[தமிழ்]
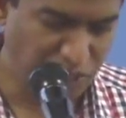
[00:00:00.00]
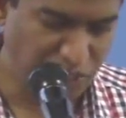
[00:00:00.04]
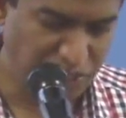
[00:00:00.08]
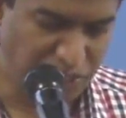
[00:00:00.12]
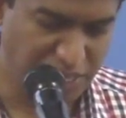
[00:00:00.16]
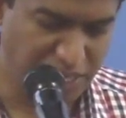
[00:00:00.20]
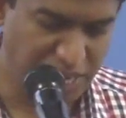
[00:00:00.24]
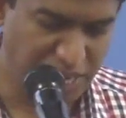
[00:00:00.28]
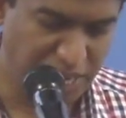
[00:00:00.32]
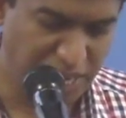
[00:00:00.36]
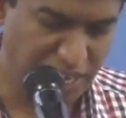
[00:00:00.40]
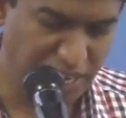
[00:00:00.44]

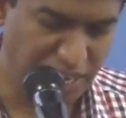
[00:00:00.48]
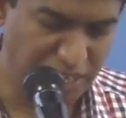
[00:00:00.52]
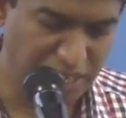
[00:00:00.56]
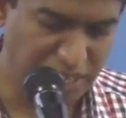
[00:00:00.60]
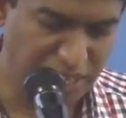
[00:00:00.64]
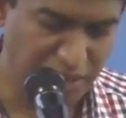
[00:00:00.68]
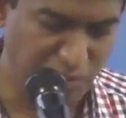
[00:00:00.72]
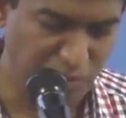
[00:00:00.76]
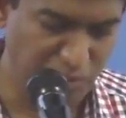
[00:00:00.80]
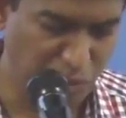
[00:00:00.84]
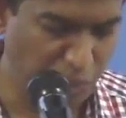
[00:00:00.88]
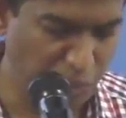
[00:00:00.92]
குறித்து
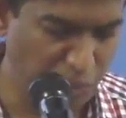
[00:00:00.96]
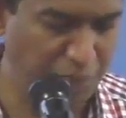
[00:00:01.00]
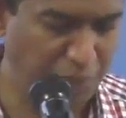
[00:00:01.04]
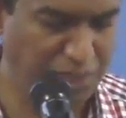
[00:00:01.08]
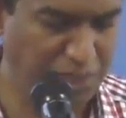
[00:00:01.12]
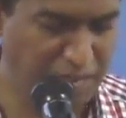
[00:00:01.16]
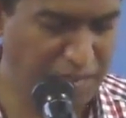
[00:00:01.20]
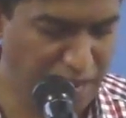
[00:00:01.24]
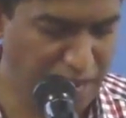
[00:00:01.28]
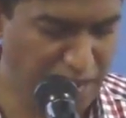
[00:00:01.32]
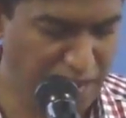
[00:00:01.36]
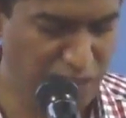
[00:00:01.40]
இந்த
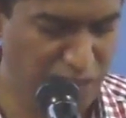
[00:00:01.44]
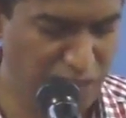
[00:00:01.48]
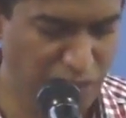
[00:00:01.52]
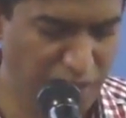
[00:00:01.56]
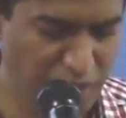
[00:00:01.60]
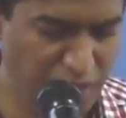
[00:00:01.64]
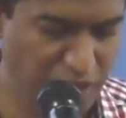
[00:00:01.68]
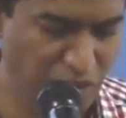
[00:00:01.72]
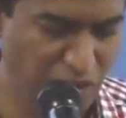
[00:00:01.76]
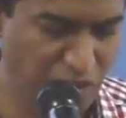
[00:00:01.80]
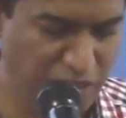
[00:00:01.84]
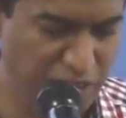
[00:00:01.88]
முப்பத்தி நான்கு
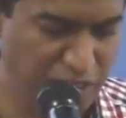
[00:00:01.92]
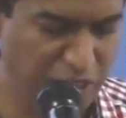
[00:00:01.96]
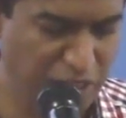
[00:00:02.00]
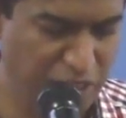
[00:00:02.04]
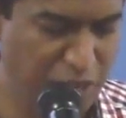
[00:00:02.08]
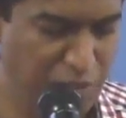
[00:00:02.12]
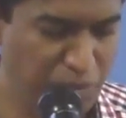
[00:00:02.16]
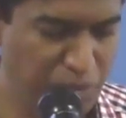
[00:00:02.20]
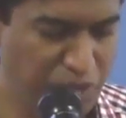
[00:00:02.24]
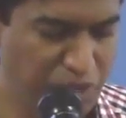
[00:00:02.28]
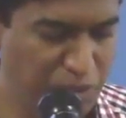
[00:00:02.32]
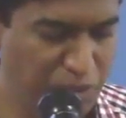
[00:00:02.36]
வரைக்கும் உள்ளது
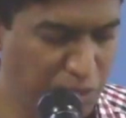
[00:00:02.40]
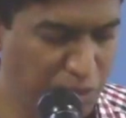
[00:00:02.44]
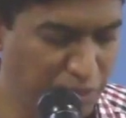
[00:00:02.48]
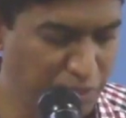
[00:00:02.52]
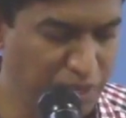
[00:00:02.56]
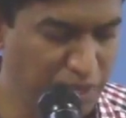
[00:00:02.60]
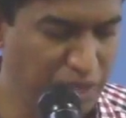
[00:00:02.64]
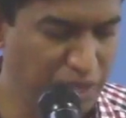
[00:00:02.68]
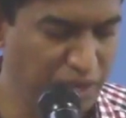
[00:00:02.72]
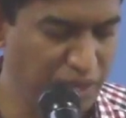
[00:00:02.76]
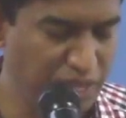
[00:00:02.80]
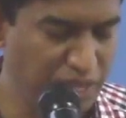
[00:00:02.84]
திரும்ப
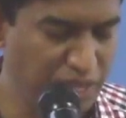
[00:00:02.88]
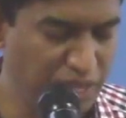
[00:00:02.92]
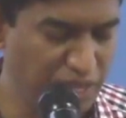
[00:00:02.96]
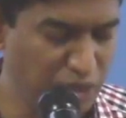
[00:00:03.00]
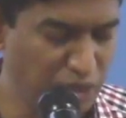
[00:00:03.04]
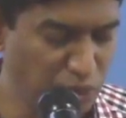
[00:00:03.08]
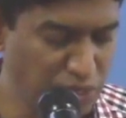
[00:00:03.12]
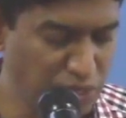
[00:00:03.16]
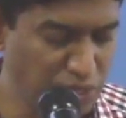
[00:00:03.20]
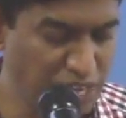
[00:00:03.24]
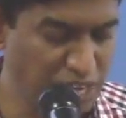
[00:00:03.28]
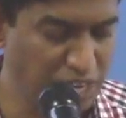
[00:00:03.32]
திரும்ப இதை
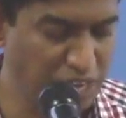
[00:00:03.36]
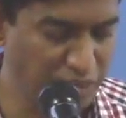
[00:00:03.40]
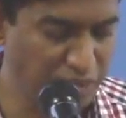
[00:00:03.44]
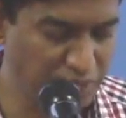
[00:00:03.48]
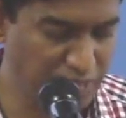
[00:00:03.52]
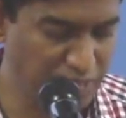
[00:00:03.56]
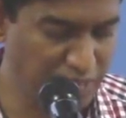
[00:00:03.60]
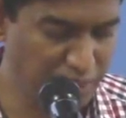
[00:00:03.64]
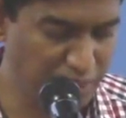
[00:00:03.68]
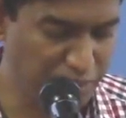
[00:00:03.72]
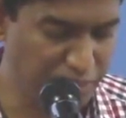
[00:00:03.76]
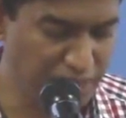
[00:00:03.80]
நூற்றி
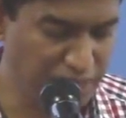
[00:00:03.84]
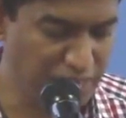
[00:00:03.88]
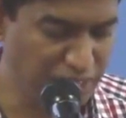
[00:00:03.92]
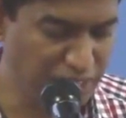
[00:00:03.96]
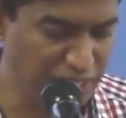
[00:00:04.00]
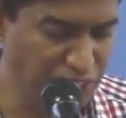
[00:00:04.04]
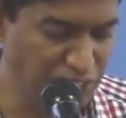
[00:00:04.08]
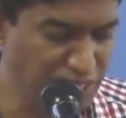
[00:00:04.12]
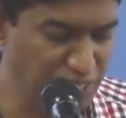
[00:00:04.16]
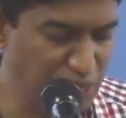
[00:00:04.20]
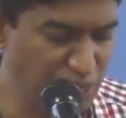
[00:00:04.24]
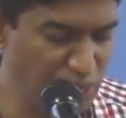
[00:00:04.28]
இருபத்தாறு
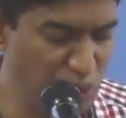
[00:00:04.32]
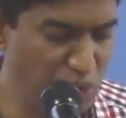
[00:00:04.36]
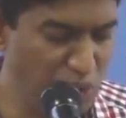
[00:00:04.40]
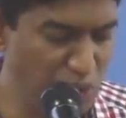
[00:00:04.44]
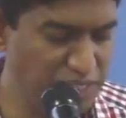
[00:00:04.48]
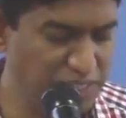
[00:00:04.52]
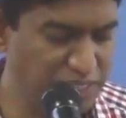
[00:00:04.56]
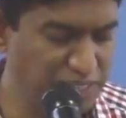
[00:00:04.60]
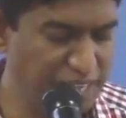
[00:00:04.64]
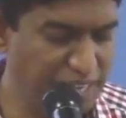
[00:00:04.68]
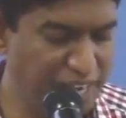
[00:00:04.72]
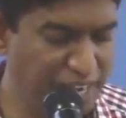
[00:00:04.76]
பாருங்கள்
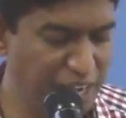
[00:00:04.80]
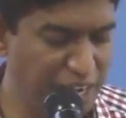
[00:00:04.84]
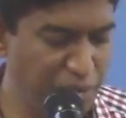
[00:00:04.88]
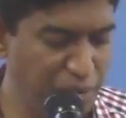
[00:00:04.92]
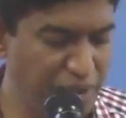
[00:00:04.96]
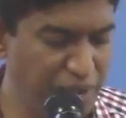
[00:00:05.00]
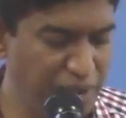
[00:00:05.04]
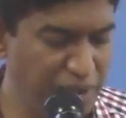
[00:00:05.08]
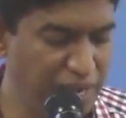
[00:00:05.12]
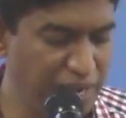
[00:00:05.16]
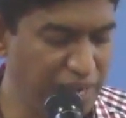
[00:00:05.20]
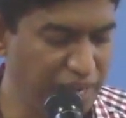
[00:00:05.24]
சியோனின்
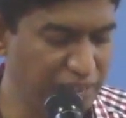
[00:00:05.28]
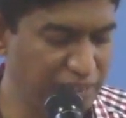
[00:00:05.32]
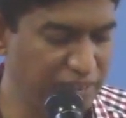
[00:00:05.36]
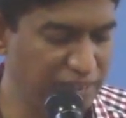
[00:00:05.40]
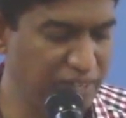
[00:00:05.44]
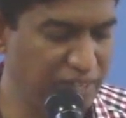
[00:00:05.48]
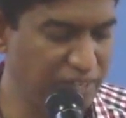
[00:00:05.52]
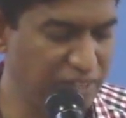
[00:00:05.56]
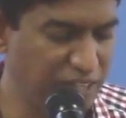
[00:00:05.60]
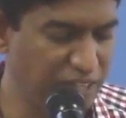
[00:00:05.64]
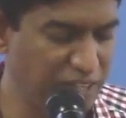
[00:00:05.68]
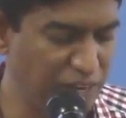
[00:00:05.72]
சிறையிருப்பை
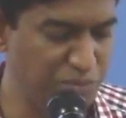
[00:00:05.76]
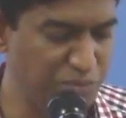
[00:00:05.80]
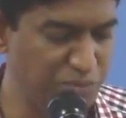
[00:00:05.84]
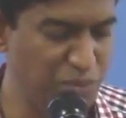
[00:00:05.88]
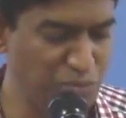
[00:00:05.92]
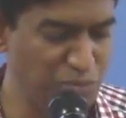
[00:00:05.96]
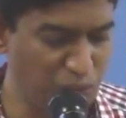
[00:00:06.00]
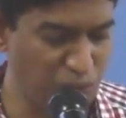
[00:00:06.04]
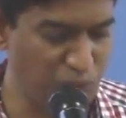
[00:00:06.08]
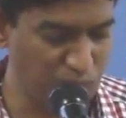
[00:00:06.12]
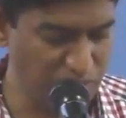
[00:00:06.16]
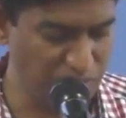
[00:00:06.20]
கர்த்தர்
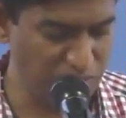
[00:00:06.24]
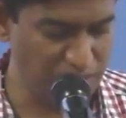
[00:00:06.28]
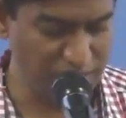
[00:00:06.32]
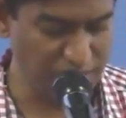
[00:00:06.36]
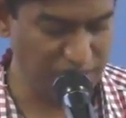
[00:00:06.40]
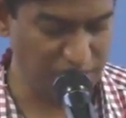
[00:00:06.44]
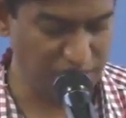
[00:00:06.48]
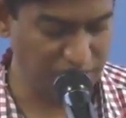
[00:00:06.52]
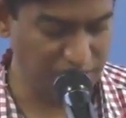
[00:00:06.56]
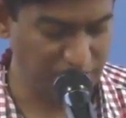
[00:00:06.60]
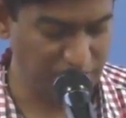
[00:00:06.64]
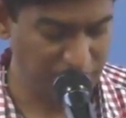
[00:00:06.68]
திருப்பும்
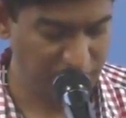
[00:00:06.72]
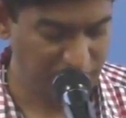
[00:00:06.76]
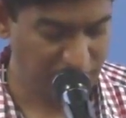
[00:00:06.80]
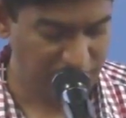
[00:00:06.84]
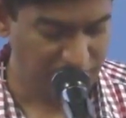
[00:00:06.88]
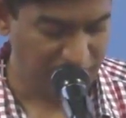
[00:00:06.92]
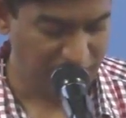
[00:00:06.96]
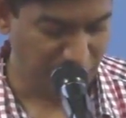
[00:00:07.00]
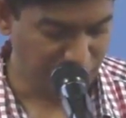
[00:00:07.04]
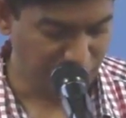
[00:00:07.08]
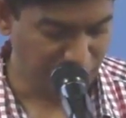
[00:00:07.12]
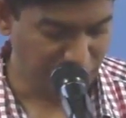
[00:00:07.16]
போது
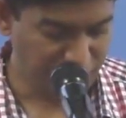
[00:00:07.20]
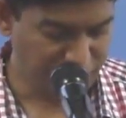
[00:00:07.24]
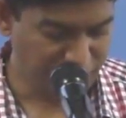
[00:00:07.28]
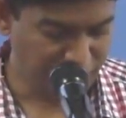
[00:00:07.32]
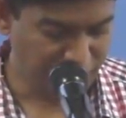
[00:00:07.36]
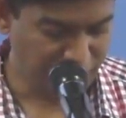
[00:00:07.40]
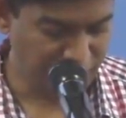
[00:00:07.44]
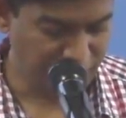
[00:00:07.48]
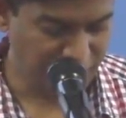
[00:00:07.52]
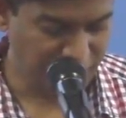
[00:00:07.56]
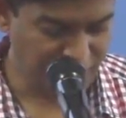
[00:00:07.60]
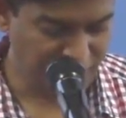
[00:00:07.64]

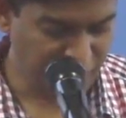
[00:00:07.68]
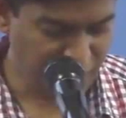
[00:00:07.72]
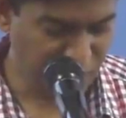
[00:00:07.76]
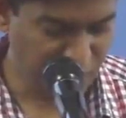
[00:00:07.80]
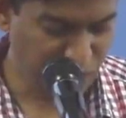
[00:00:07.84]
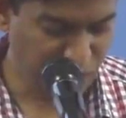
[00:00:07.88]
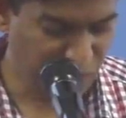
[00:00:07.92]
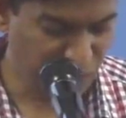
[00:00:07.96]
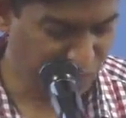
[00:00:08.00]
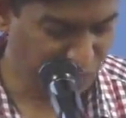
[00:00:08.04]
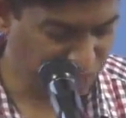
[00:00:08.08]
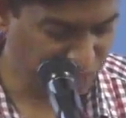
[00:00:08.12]
அப்படின்னா என்ன
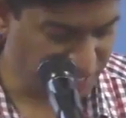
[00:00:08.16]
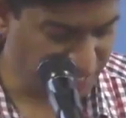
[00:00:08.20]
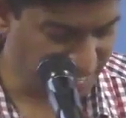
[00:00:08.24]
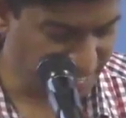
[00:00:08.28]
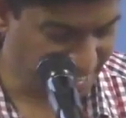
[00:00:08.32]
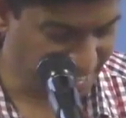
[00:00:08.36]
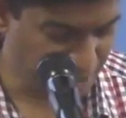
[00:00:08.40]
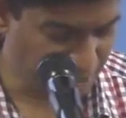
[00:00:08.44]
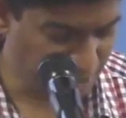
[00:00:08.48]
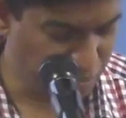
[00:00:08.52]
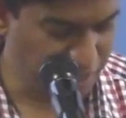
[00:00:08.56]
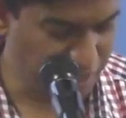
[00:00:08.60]
அர்த்தம் அவங்க
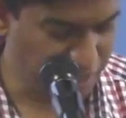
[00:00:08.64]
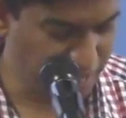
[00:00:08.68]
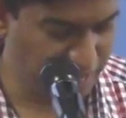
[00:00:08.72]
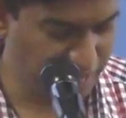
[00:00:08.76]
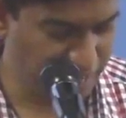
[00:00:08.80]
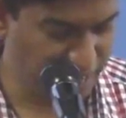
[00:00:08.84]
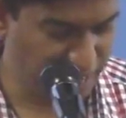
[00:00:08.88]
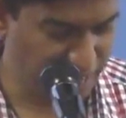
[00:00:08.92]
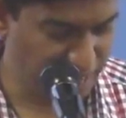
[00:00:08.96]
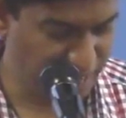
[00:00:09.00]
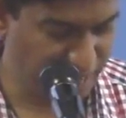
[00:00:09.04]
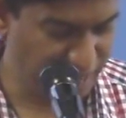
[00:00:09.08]
சிறையிருப்பில்
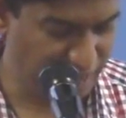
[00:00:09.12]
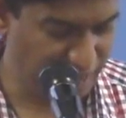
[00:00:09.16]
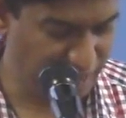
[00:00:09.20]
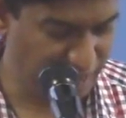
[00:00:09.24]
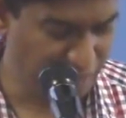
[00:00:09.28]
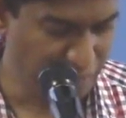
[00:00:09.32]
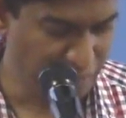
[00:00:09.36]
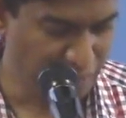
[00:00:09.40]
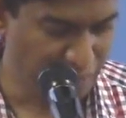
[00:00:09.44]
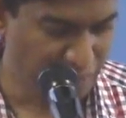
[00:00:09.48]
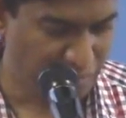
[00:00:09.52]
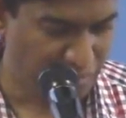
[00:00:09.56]
இருக்கிறாங்க
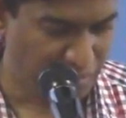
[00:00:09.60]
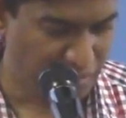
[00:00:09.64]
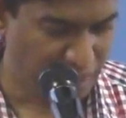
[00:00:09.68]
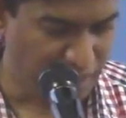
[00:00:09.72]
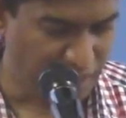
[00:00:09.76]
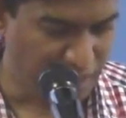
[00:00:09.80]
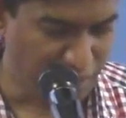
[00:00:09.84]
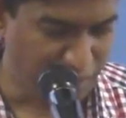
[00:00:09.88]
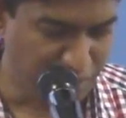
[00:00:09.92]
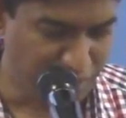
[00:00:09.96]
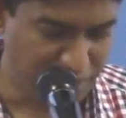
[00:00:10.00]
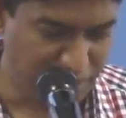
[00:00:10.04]

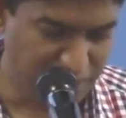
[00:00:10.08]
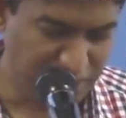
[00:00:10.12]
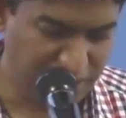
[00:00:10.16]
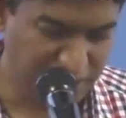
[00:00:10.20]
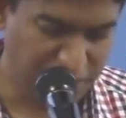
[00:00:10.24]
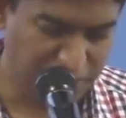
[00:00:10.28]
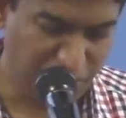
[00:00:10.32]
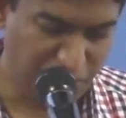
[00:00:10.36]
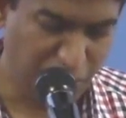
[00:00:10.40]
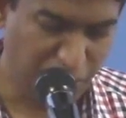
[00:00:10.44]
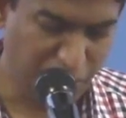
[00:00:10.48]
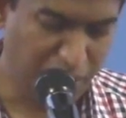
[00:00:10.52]

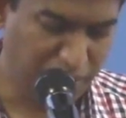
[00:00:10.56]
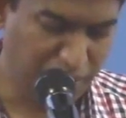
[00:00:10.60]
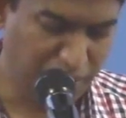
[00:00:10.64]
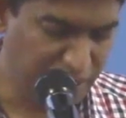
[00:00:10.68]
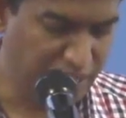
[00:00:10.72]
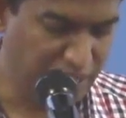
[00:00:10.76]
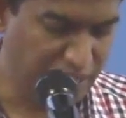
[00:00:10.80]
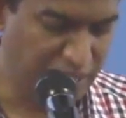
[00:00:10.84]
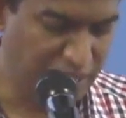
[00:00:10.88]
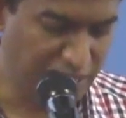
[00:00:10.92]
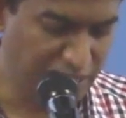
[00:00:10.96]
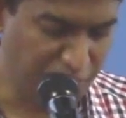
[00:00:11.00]
அப்படிங்கிறத நம்ம
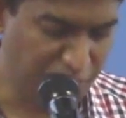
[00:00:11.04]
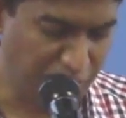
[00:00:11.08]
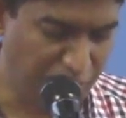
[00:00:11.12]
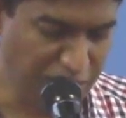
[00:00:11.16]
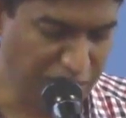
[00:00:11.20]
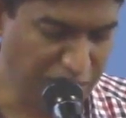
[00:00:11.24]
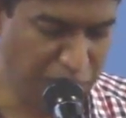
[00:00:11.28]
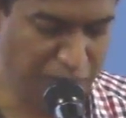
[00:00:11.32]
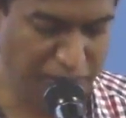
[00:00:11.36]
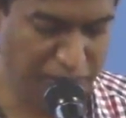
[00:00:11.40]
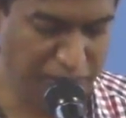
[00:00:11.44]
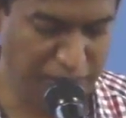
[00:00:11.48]
பார்க்குறோம் இதில் இதை
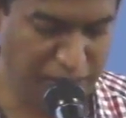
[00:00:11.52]
படித்து